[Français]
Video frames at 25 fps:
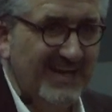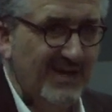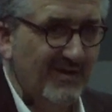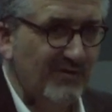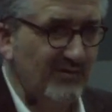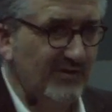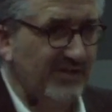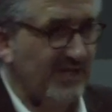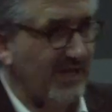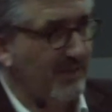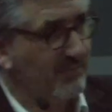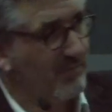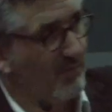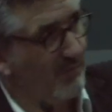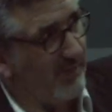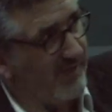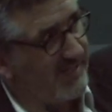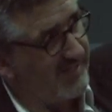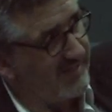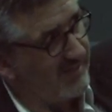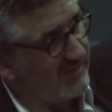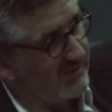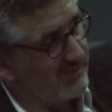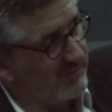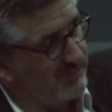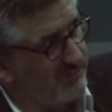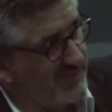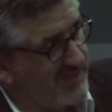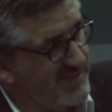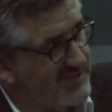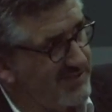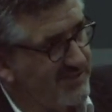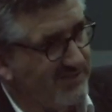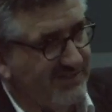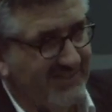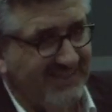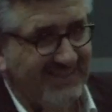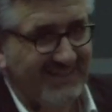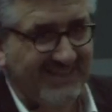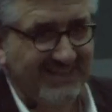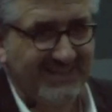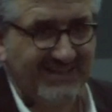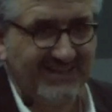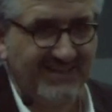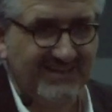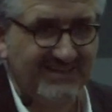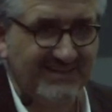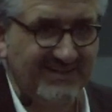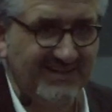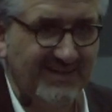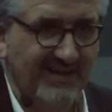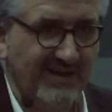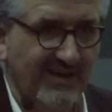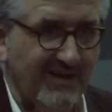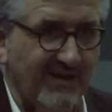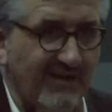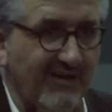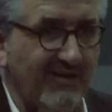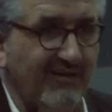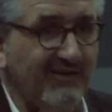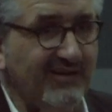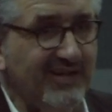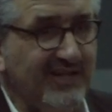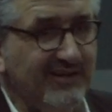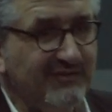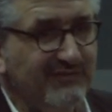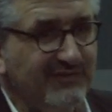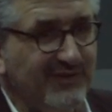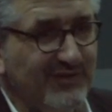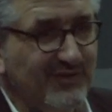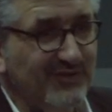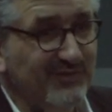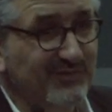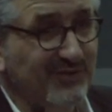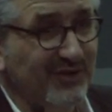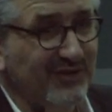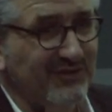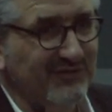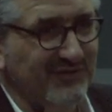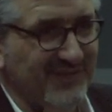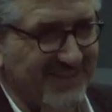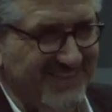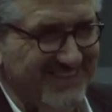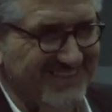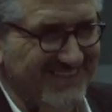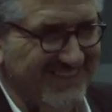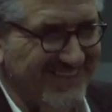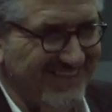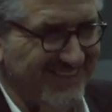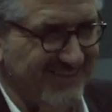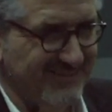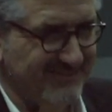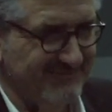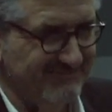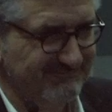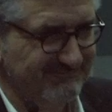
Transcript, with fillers: où il y a à peu près 40 personnes qui regardent, et on a fait du bug fixing.